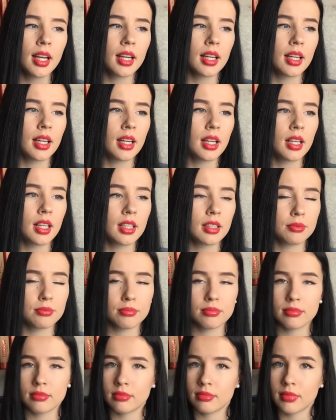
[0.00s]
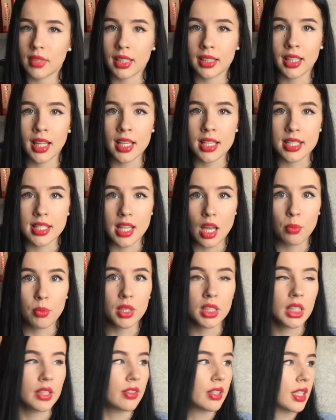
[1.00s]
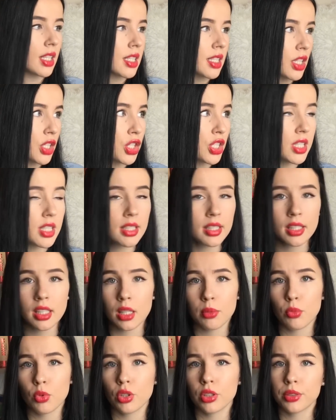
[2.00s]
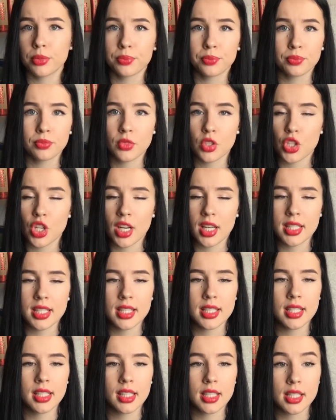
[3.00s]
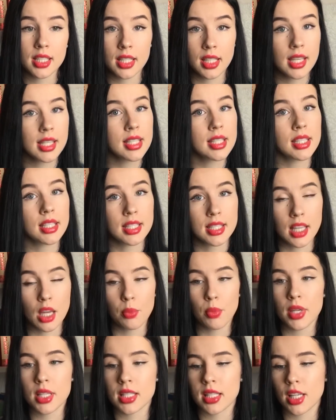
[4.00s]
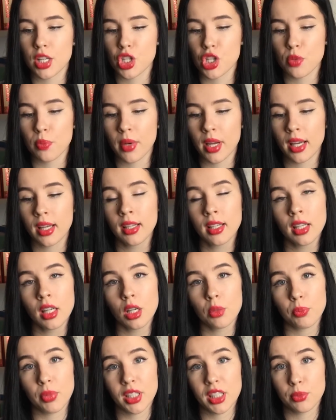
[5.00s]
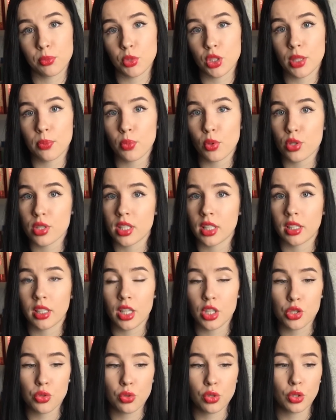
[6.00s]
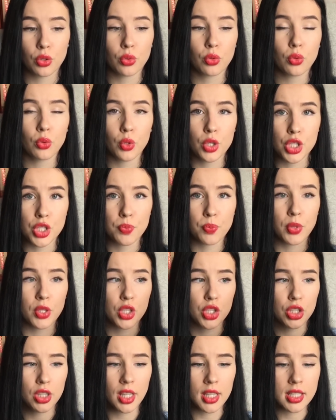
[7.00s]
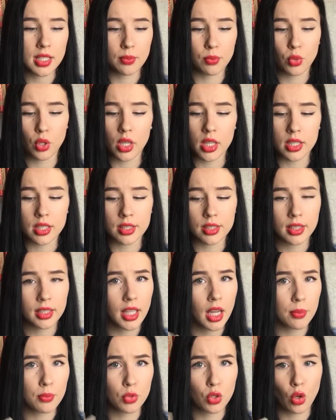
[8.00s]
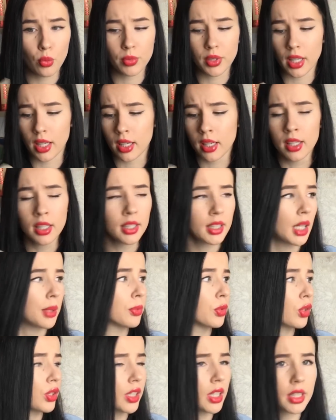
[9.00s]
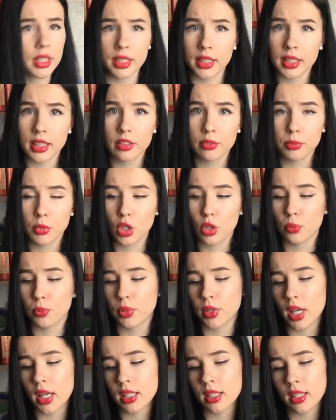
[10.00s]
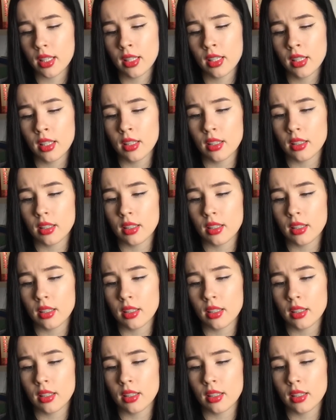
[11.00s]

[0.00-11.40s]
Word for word: А, одна из самых, наверное, значительных работ Чарльза Диккенса, если не самая значимая, поэтому я просто хочу ее очень прочитать, тем более не такая объемная, как многие книги в моем плане